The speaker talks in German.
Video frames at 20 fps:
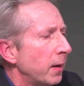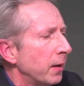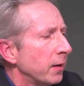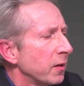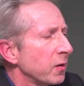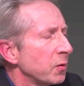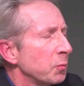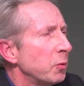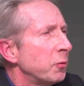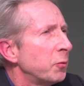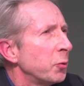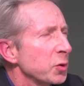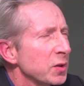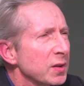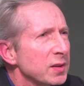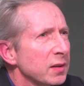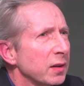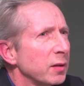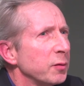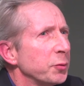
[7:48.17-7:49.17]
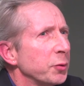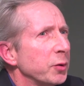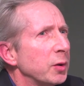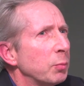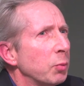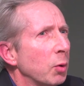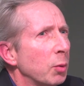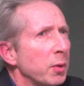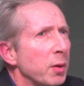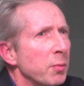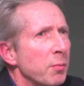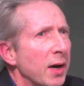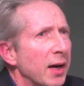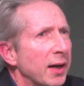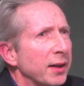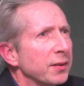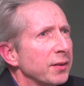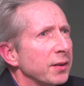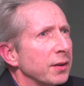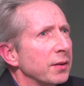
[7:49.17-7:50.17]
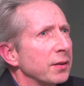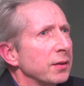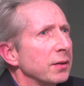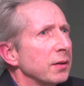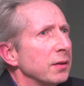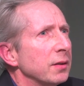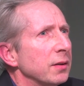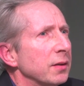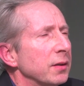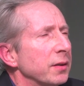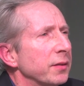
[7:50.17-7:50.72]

das Bewusstsein für die Problematik äh,